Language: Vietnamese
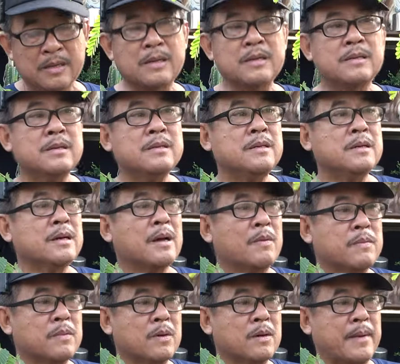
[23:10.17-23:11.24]
nó nó, nó
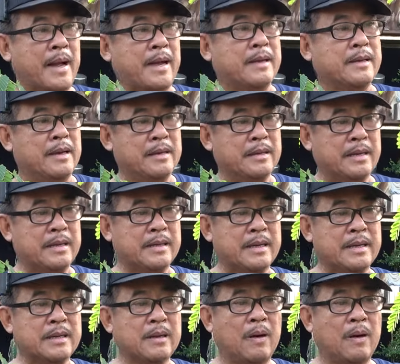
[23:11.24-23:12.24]
không có bằng những cái cái